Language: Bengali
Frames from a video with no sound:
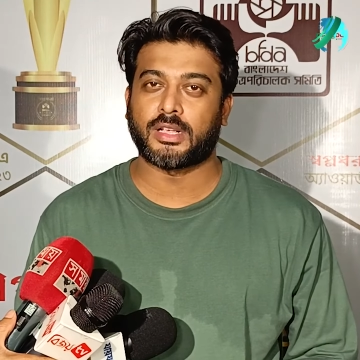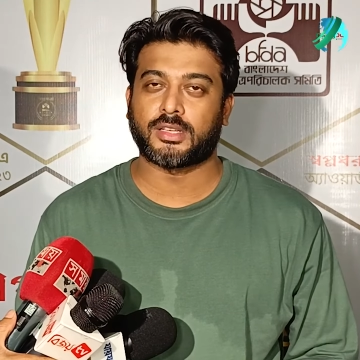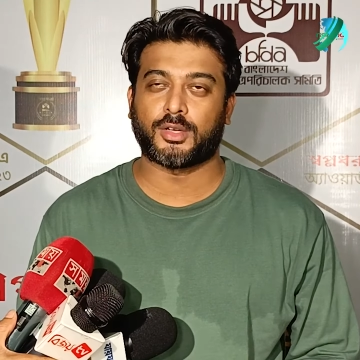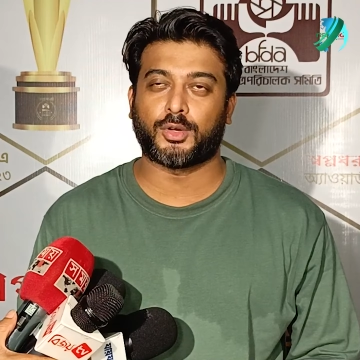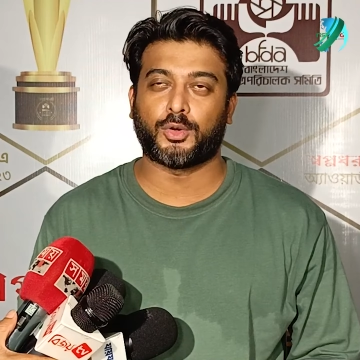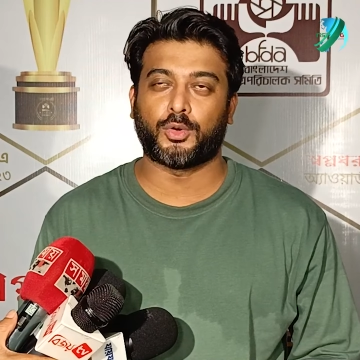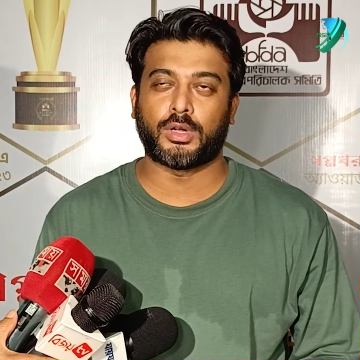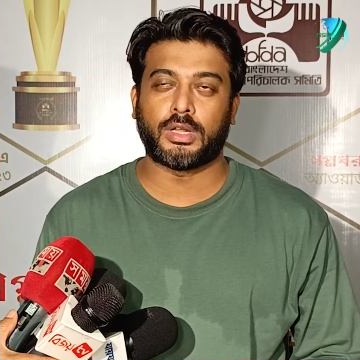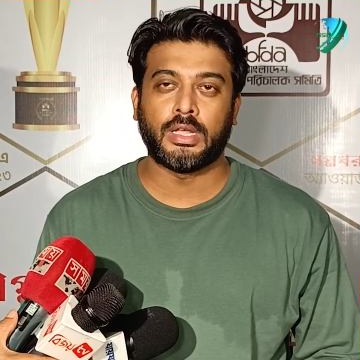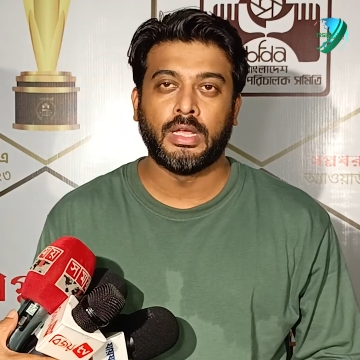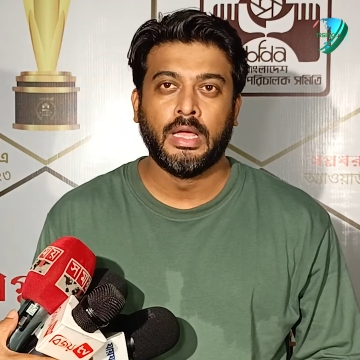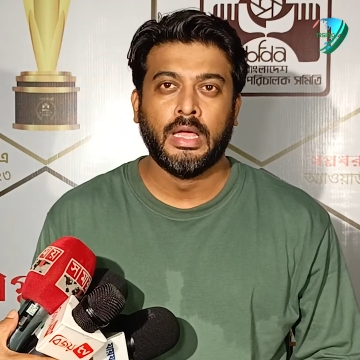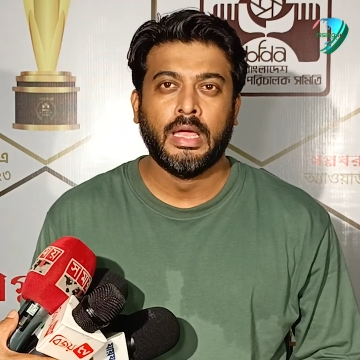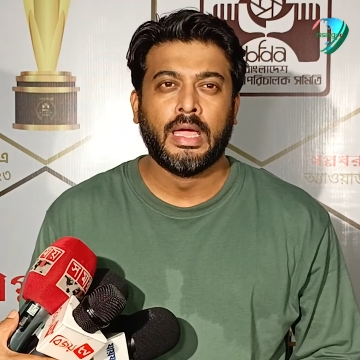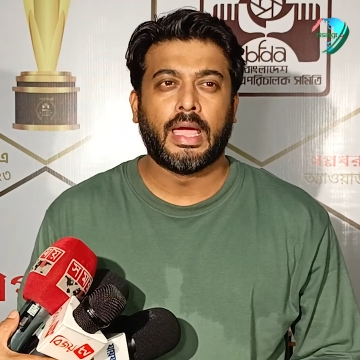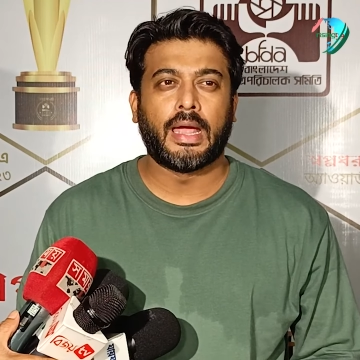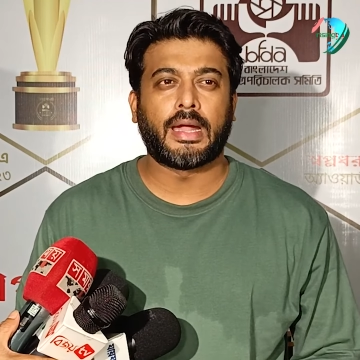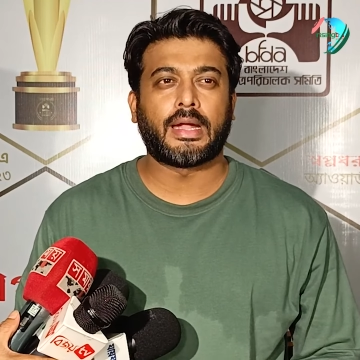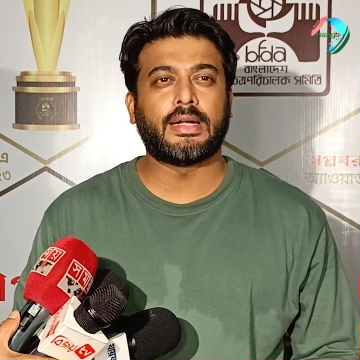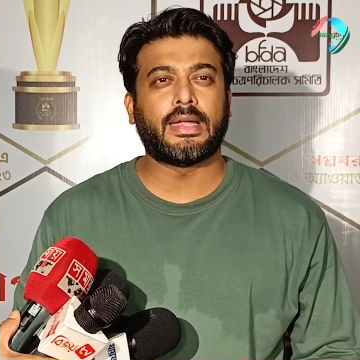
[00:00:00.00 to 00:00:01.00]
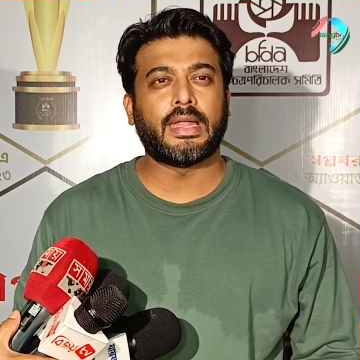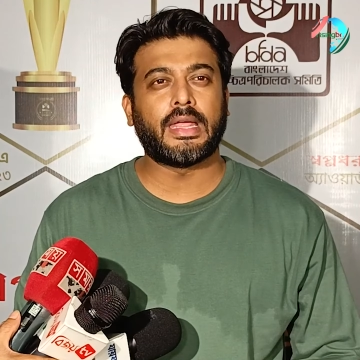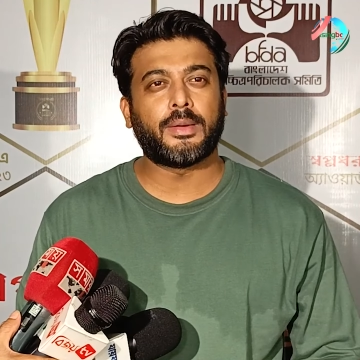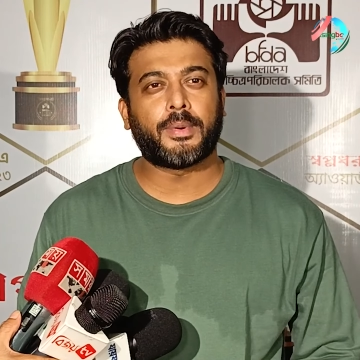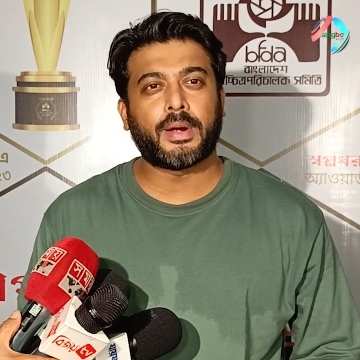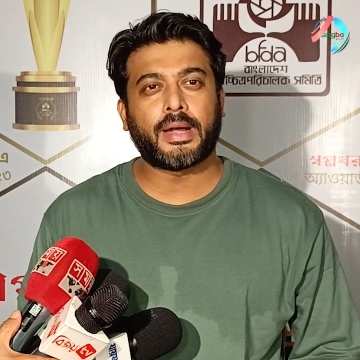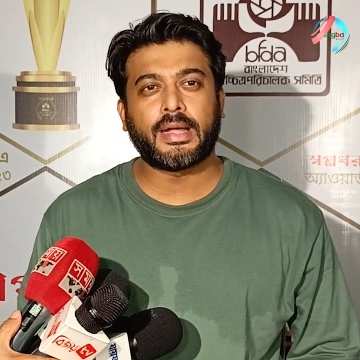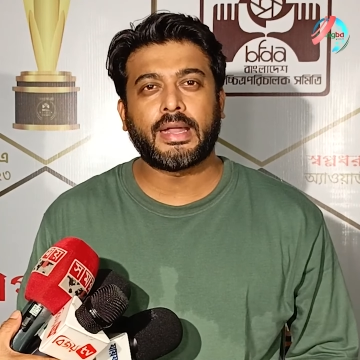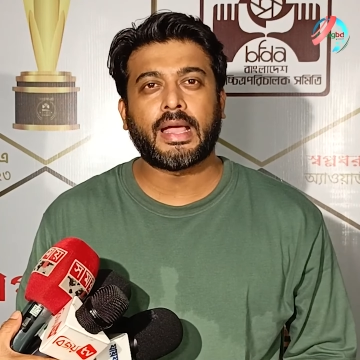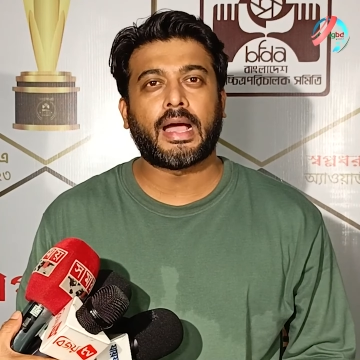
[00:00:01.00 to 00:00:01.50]
আশা করি এটা ডে
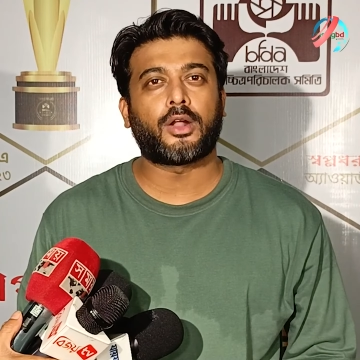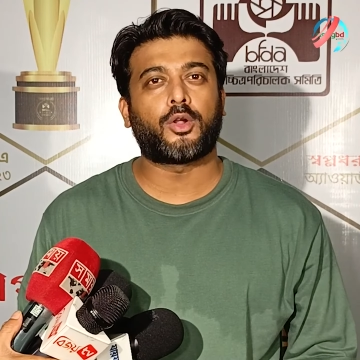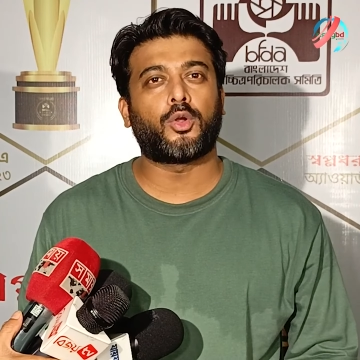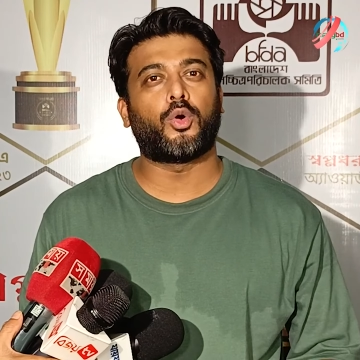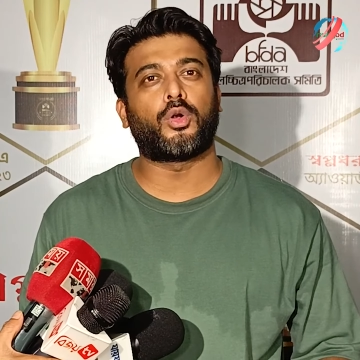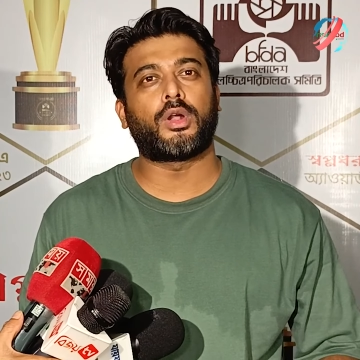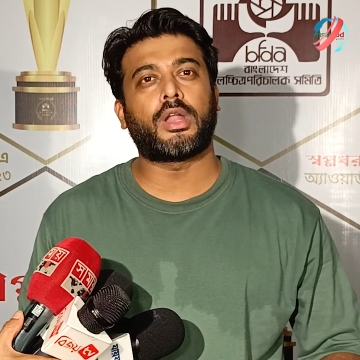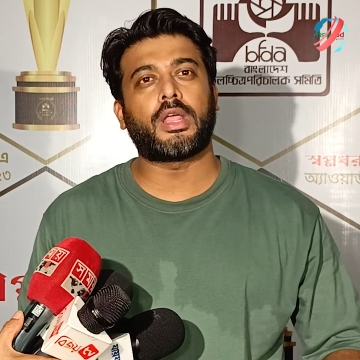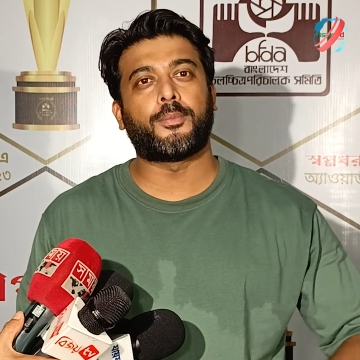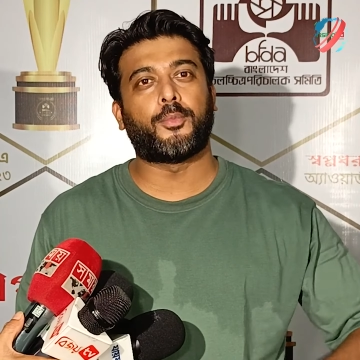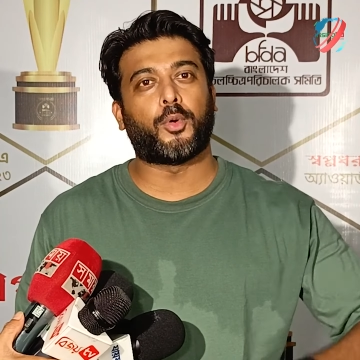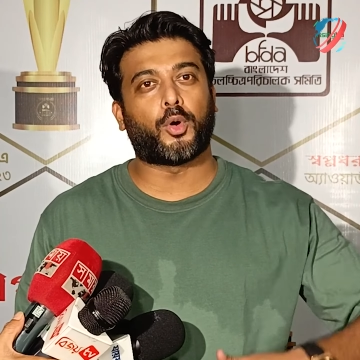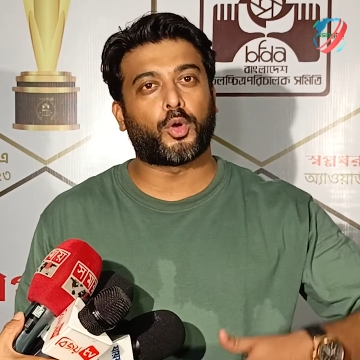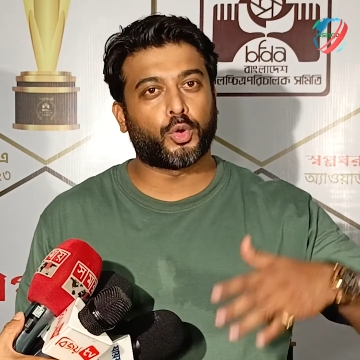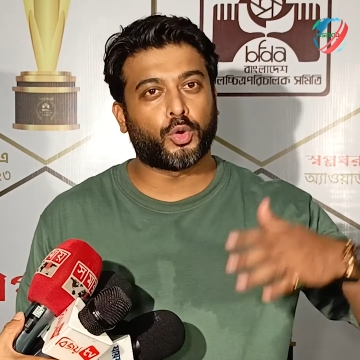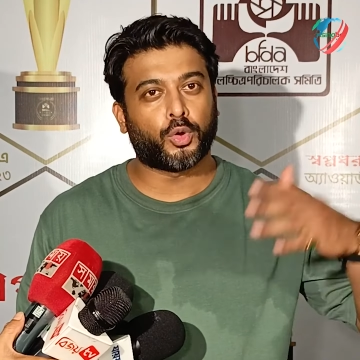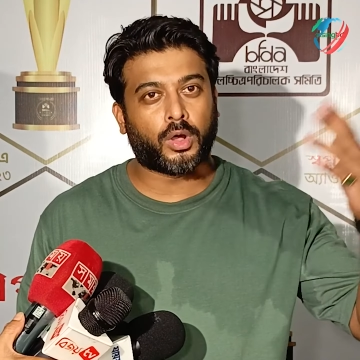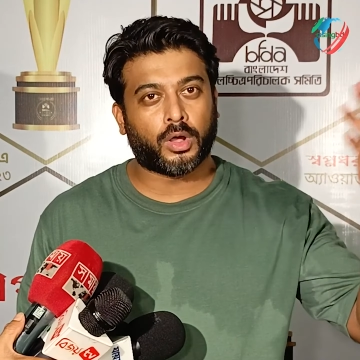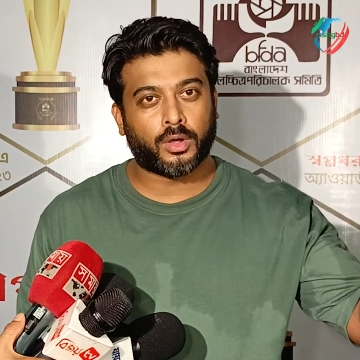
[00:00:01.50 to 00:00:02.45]
বাই ডে আরও অনেক বড়